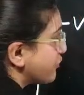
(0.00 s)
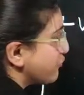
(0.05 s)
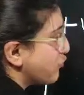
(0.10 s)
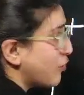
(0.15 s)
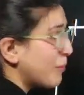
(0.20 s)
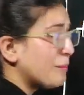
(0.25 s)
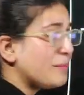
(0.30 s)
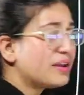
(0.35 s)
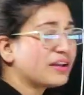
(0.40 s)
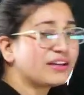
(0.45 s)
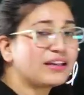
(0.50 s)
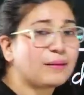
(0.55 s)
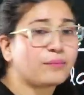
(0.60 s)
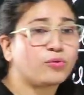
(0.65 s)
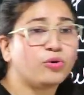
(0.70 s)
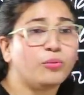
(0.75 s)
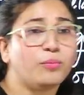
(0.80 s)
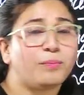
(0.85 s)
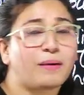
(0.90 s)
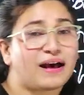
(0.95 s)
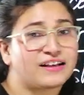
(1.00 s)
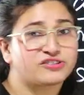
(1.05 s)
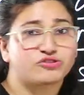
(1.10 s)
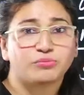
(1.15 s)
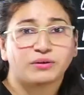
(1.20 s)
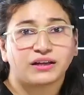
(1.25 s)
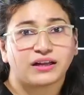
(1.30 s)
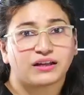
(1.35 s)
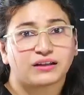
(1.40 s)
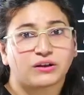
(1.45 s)
फॉर्म में अगर आपको पास्ट
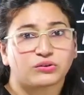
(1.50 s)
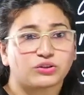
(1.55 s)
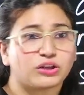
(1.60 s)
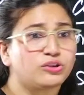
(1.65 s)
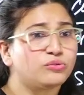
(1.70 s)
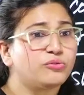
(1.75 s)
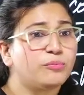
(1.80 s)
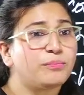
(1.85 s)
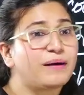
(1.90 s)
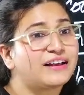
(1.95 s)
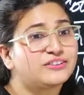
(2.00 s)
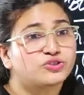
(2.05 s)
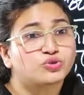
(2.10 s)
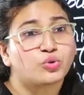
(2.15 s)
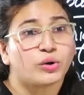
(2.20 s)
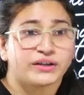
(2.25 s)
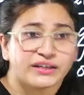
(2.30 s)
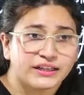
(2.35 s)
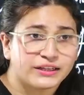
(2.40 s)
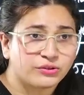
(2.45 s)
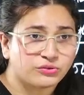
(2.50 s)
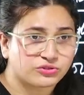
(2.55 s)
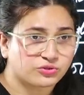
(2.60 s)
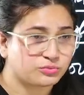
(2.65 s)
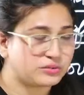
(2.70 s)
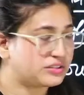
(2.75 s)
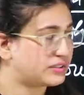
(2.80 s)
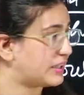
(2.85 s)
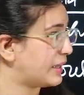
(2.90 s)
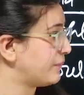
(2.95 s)
बनाना होता है तो वो पास्ट कॉन्टिन्यूस
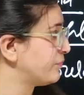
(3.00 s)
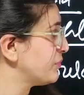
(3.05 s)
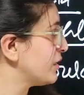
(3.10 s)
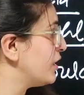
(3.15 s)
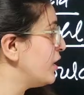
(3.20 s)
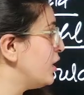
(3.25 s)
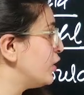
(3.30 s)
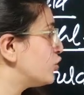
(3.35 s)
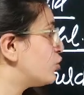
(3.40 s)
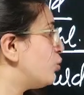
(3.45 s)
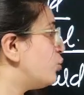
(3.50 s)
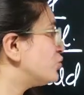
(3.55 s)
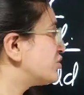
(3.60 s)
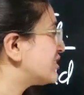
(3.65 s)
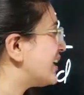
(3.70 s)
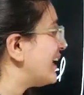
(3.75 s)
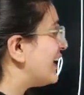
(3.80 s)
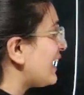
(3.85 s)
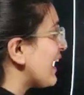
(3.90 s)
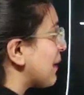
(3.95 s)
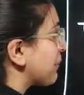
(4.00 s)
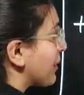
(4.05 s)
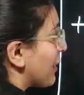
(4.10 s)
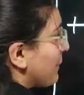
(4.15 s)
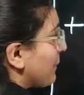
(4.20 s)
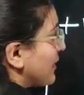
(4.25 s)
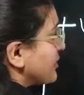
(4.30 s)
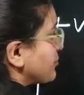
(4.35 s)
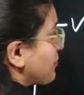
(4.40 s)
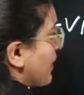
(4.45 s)
बनता है तो उसके लिए आपके
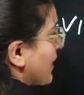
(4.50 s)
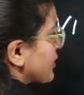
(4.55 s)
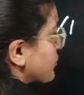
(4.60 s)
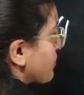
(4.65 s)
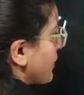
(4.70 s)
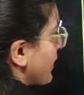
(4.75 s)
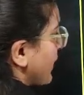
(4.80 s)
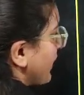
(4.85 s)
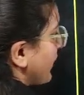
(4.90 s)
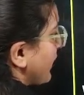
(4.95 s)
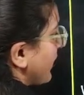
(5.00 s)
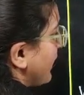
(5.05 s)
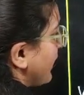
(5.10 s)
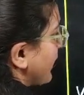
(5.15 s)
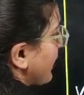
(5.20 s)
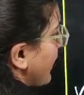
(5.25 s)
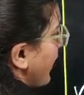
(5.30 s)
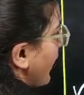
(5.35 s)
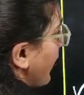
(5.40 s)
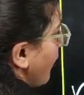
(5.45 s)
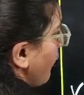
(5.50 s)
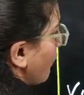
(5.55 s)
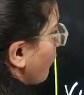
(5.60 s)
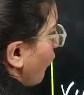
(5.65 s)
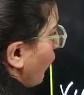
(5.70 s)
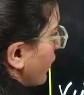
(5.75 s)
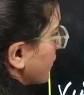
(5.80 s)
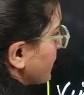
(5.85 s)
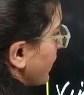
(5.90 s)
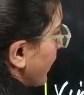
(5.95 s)
पास पास्ट बनाने के लिए क्या है
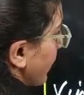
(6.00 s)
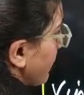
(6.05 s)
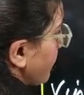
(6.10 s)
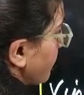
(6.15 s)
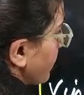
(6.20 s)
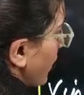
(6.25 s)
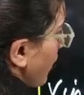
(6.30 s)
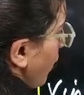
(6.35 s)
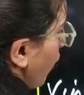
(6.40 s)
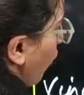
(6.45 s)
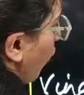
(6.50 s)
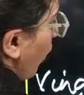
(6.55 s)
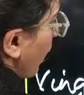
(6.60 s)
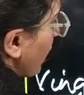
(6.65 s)
वॉज है और